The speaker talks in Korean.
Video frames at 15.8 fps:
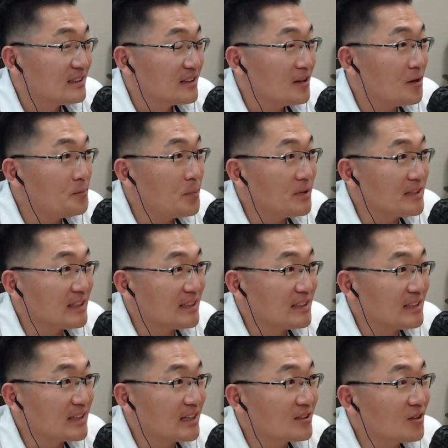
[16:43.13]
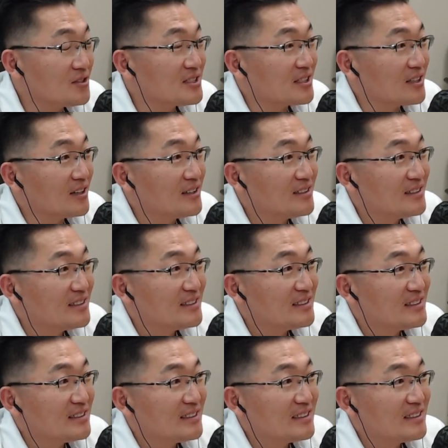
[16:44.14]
컴퍼니가 떴죠. 아, 스릭슨